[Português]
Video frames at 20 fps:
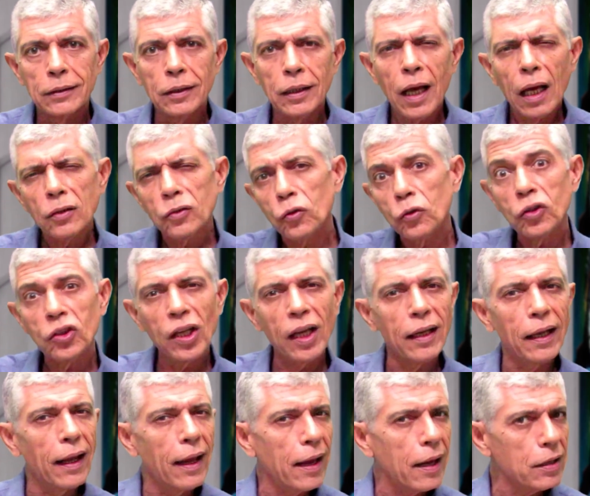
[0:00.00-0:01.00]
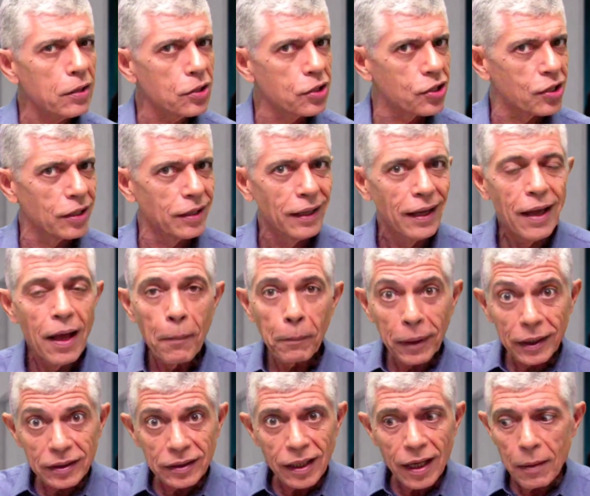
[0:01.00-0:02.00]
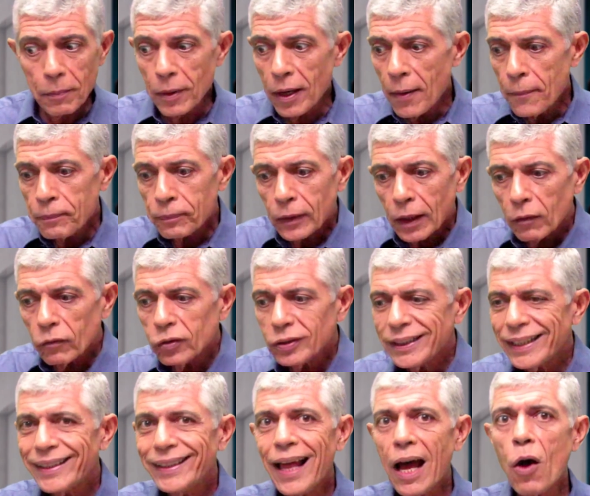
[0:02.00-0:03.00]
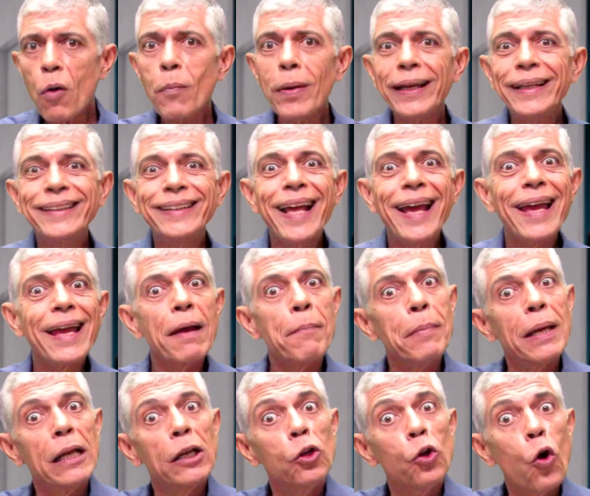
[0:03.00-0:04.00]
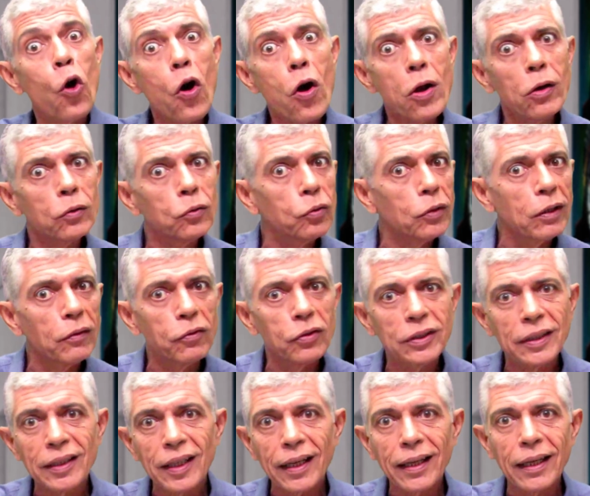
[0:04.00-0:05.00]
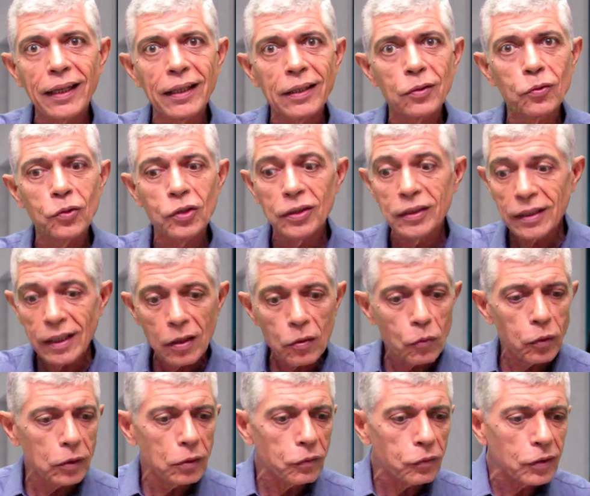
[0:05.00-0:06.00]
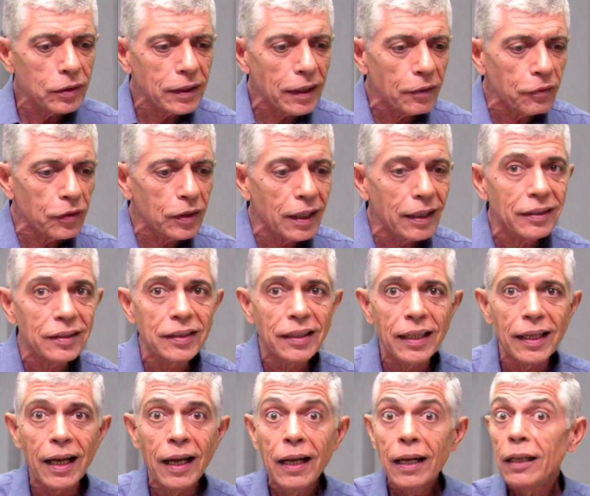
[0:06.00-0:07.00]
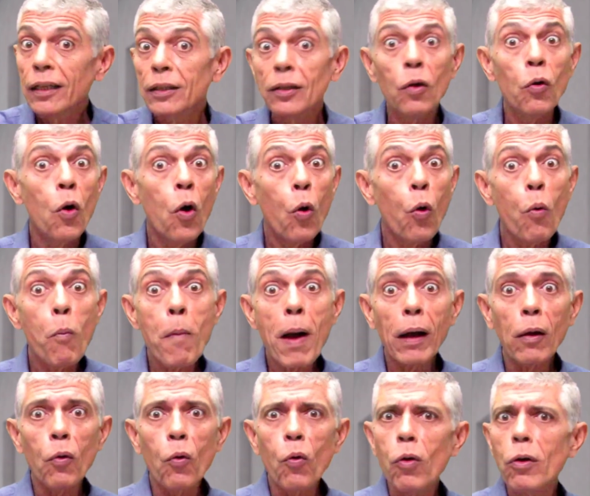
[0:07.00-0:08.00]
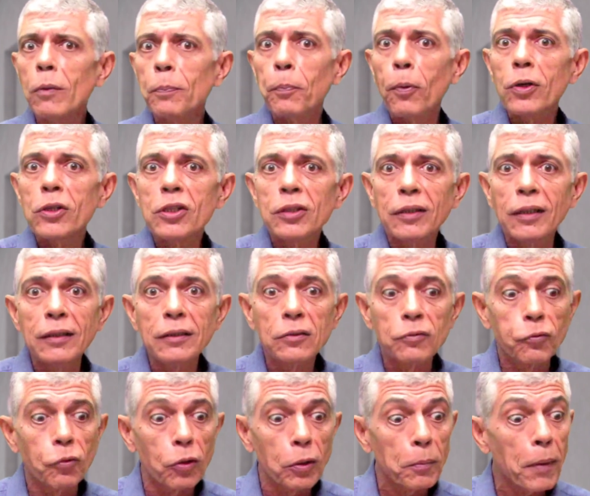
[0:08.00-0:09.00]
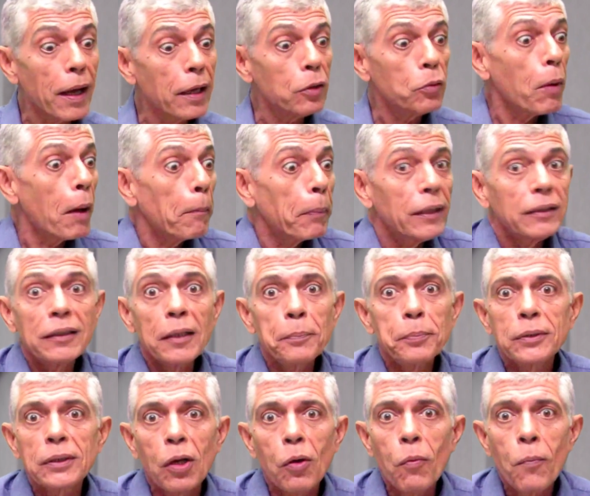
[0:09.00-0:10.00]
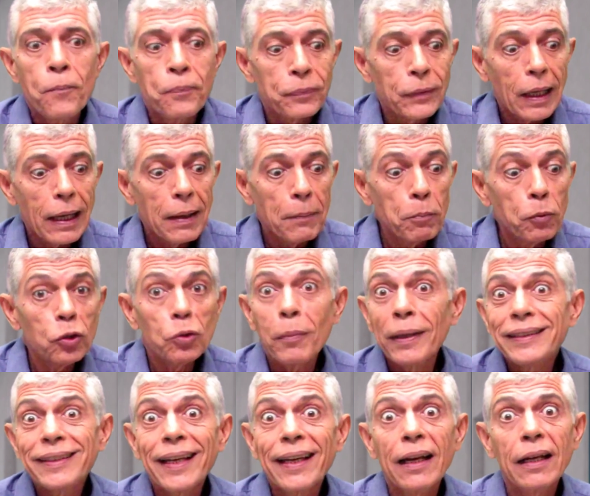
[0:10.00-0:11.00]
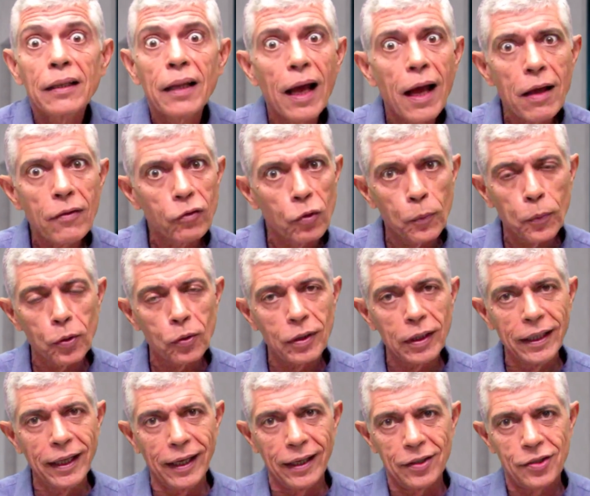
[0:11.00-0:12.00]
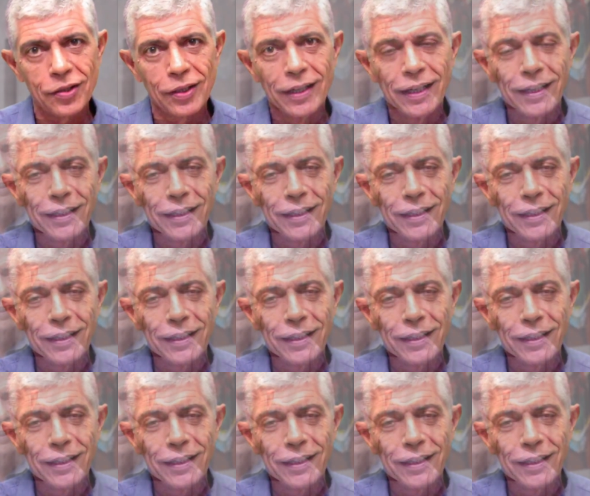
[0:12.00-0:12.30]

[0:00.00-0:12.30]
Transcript: é? azul celeste, percebe? você dá uma ideia melhor do que você está querendo dizer quando você evidencia. Então, uma cor pode transformar numa percepção muito mais agradável para o cliente.